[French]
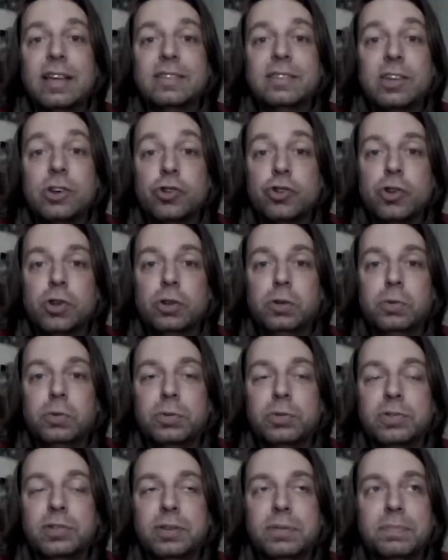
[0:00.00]
assez jeune
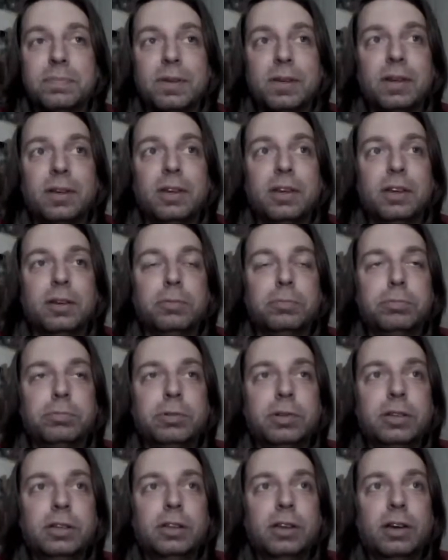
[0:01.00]
lui aussi.
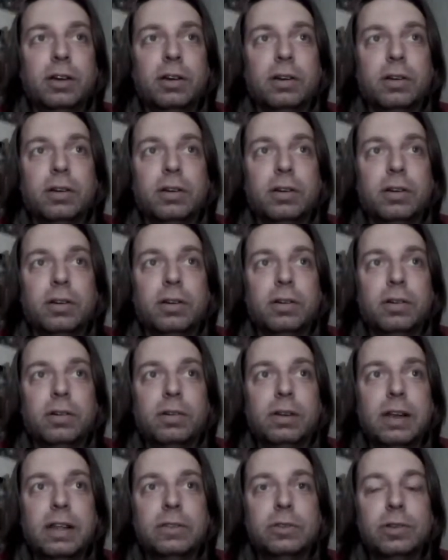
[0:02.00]
Puis
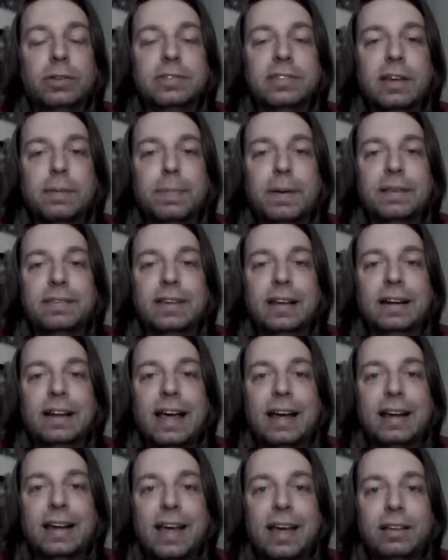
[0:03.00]
euh, Landon serait parti avec
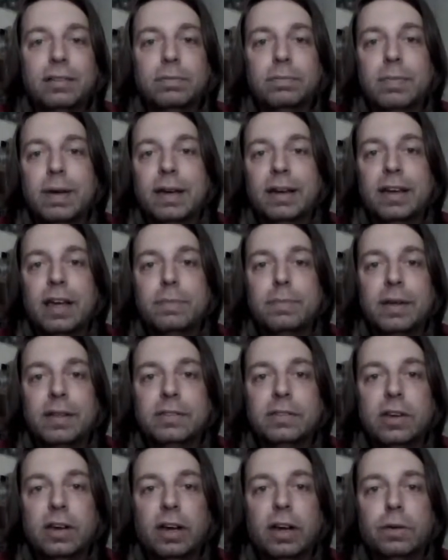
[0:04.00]
la carte, mais
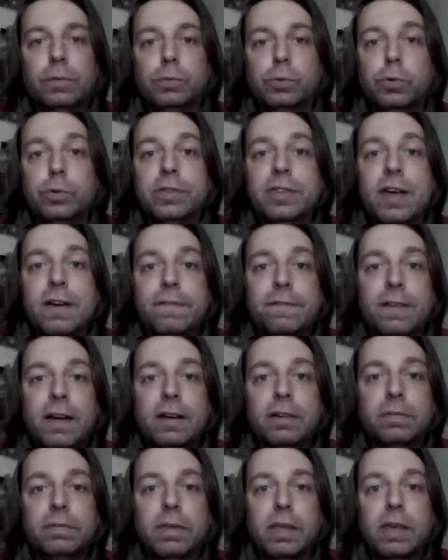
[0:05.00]
Kamadi aurait voulu le
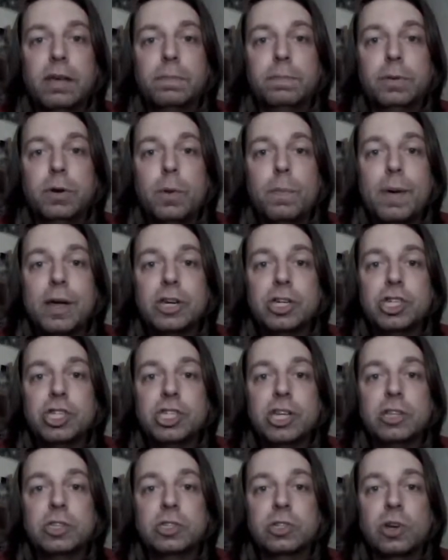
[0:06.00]
défendre. Puis le
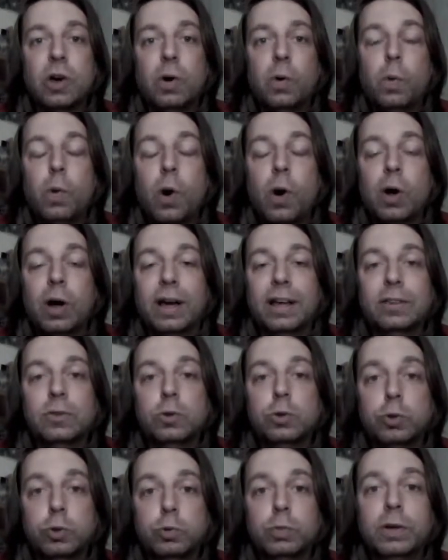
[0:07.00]
magicien du chaos aurait
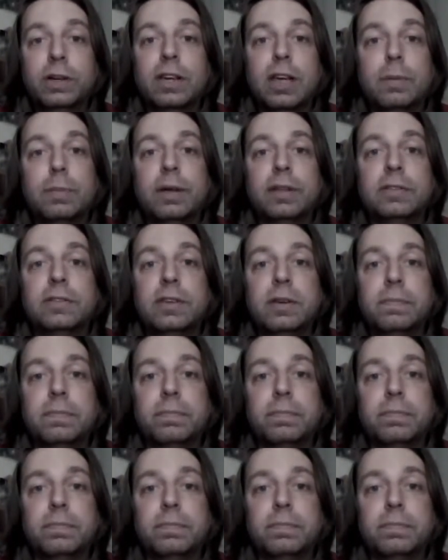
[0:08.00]
tué Kamadi.